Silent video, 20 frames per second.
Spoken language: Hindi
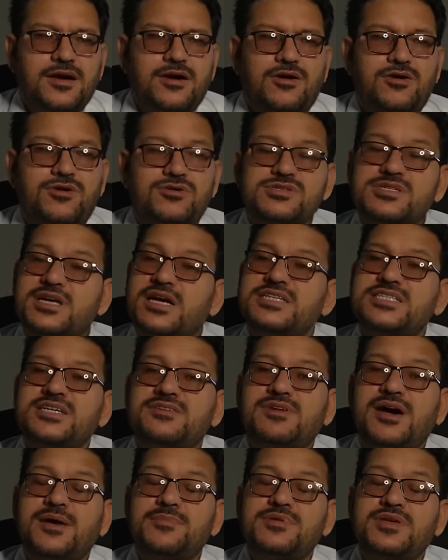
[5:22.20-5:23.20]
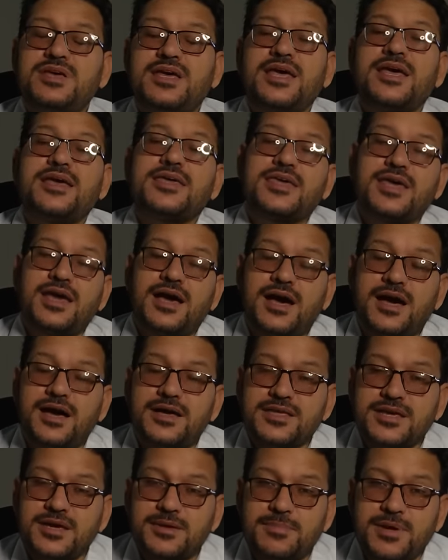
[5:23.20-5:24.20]
और उसका जवाब ये है कि हाँ
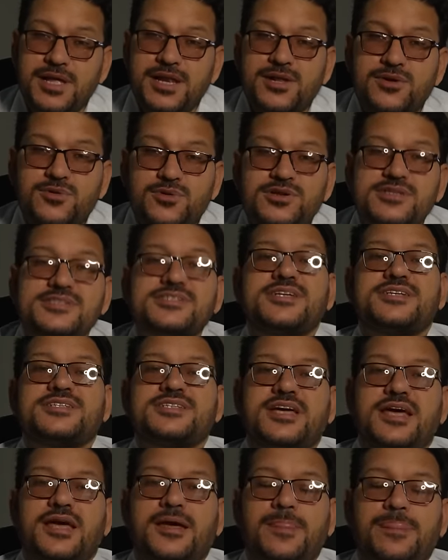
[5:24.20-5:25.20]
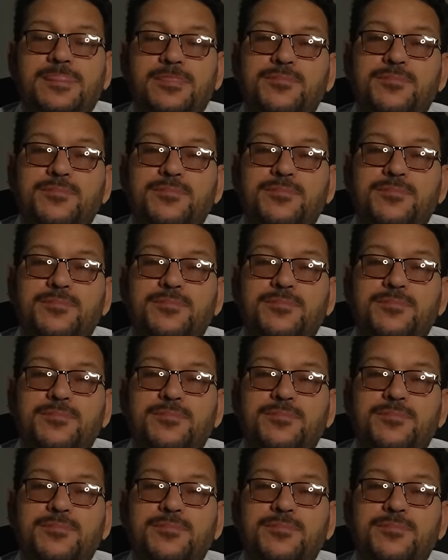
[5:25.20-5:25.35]
ये बिल्कुल सच है